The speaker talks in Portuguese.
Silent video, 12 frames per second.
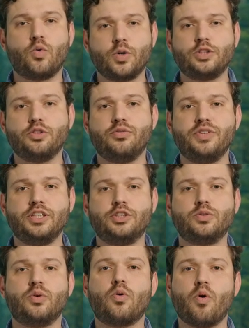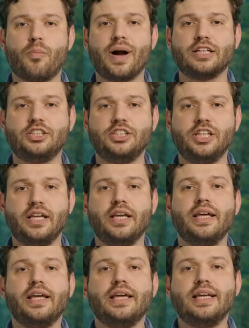curte o vídeo,
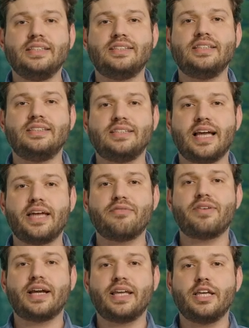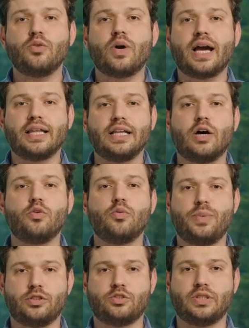compartilhe e se inscreva aqui no canal do
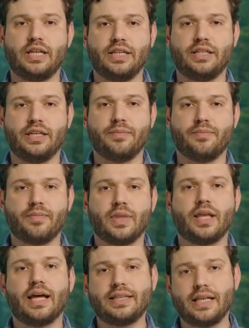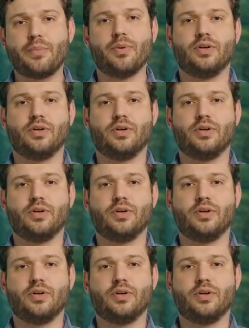Personalité. Até a